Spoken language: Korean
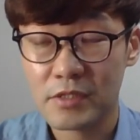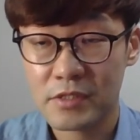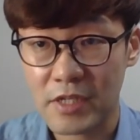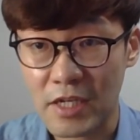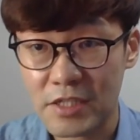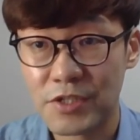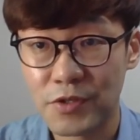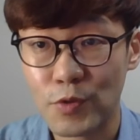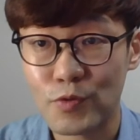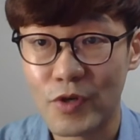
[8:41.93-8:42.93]
자기
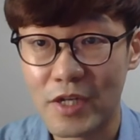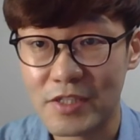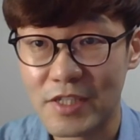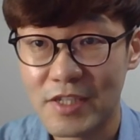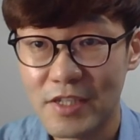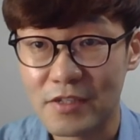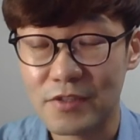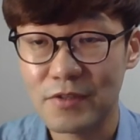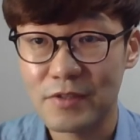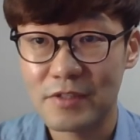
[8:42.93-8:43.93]
실현의 욕구까지,
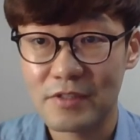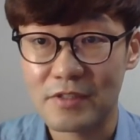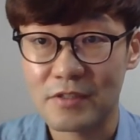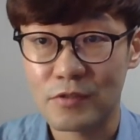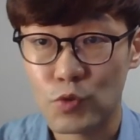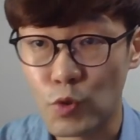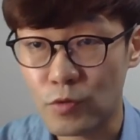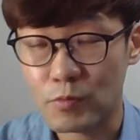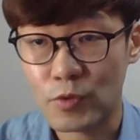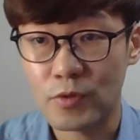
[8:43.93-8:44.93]
그죠? 준, 아,
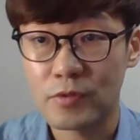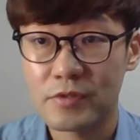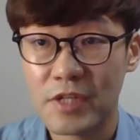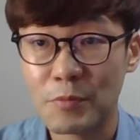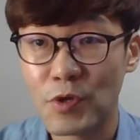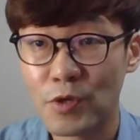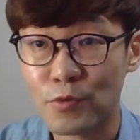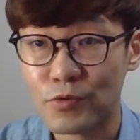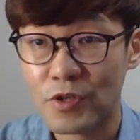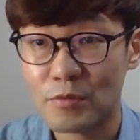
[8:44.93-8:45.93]
뭐, 생명의
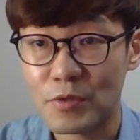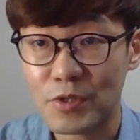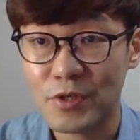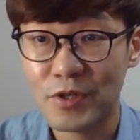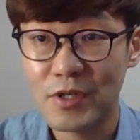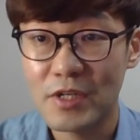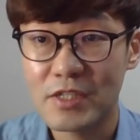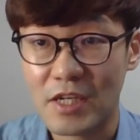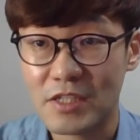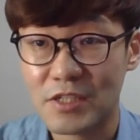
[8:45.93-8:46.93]
욕구에서부터
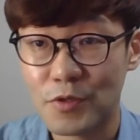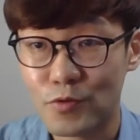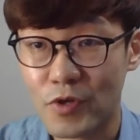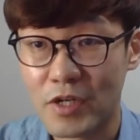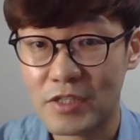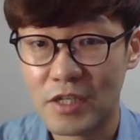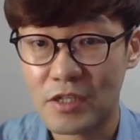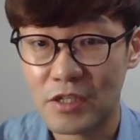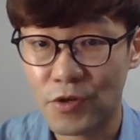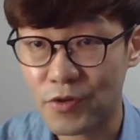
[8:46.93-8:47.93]
자기 실현 욕구까지
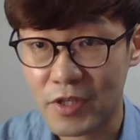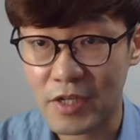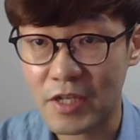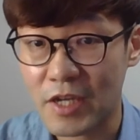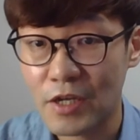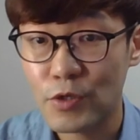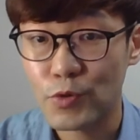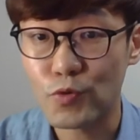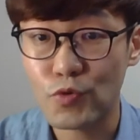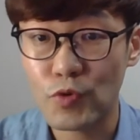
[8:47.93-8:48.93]
그 여섯 단계
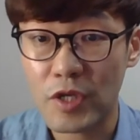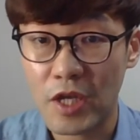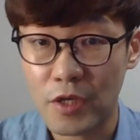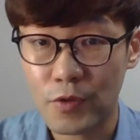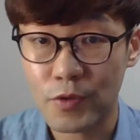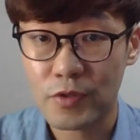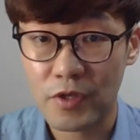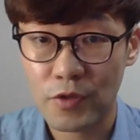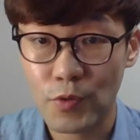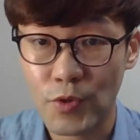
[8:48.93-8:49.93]
욕구 이계 이론.
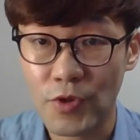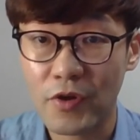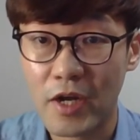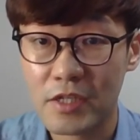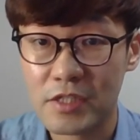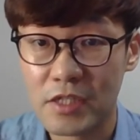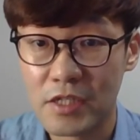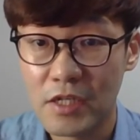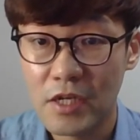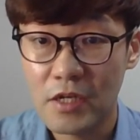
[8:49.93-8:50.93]
그래서 요 여섯
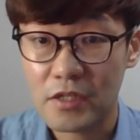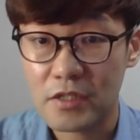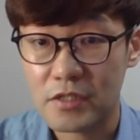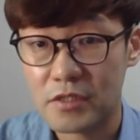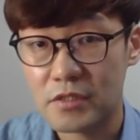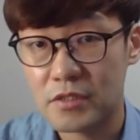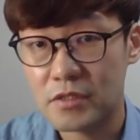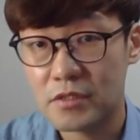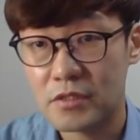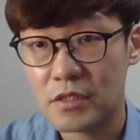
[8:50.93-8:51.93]
가지
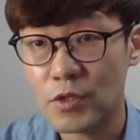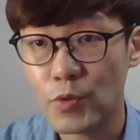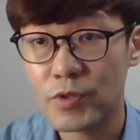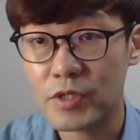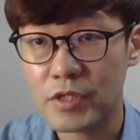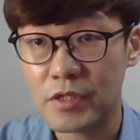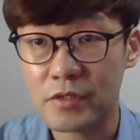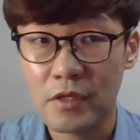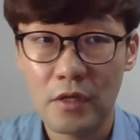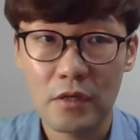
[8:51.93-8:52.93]
그 이론들은
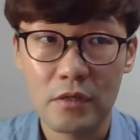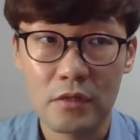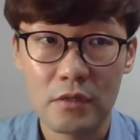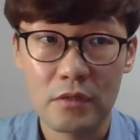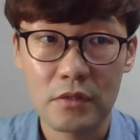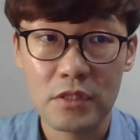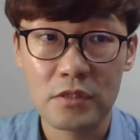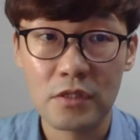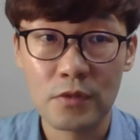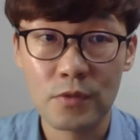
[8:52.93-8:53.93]
어,
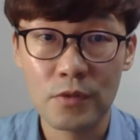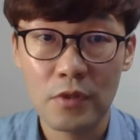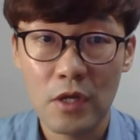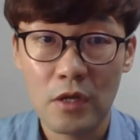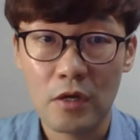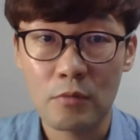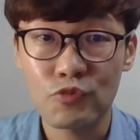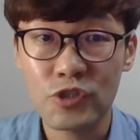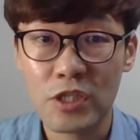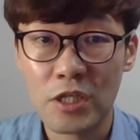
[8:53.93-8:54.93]
실제로
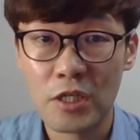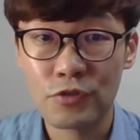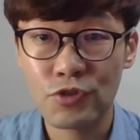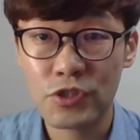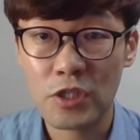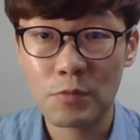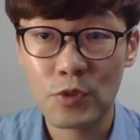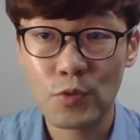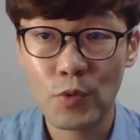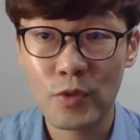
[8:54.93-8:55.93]
문제
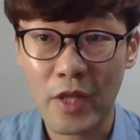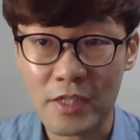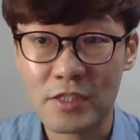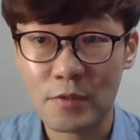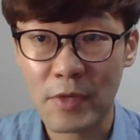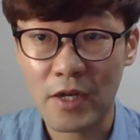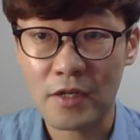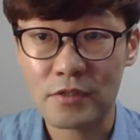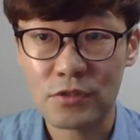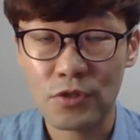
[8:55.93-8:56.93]
출제비는
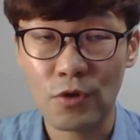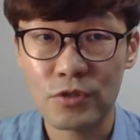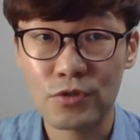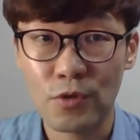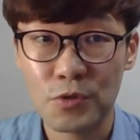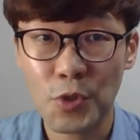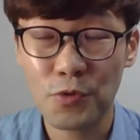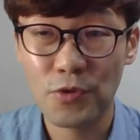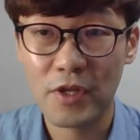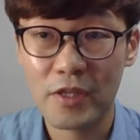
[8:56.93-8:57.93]
낮지만 저는 적어도
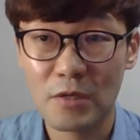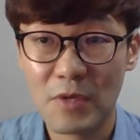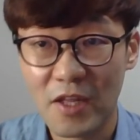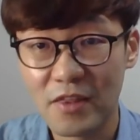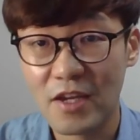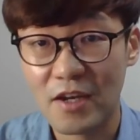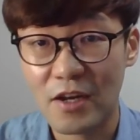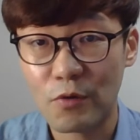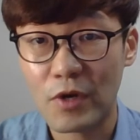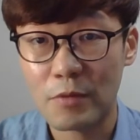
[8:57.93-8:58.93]
청소년 상담을
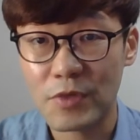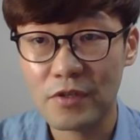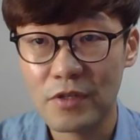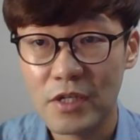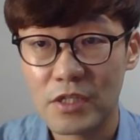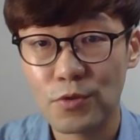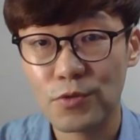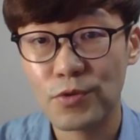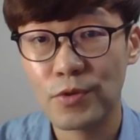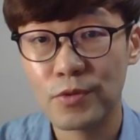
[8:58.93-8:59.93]
한다라고 하면
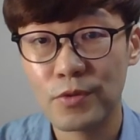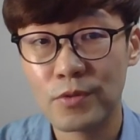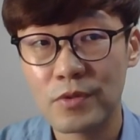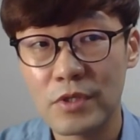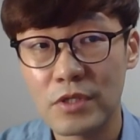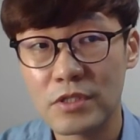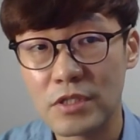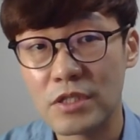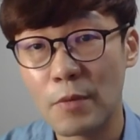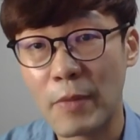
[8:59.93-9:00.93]
청소년
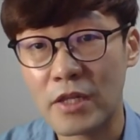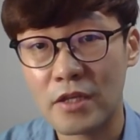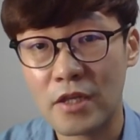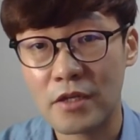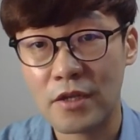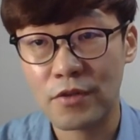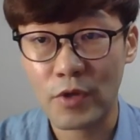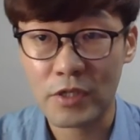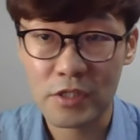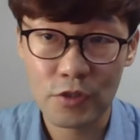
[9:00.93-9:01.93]
시기의 발달 단계에서
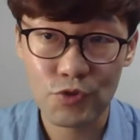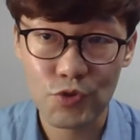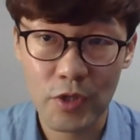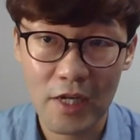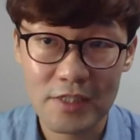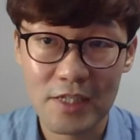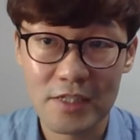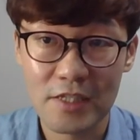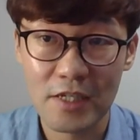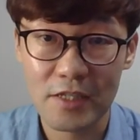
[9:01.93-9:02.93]
굉장히 중요한
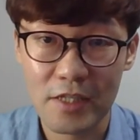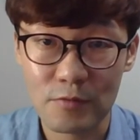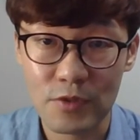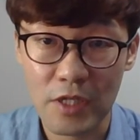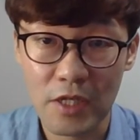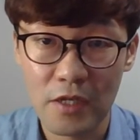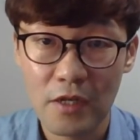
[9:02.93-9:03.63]
학자들이기 때문에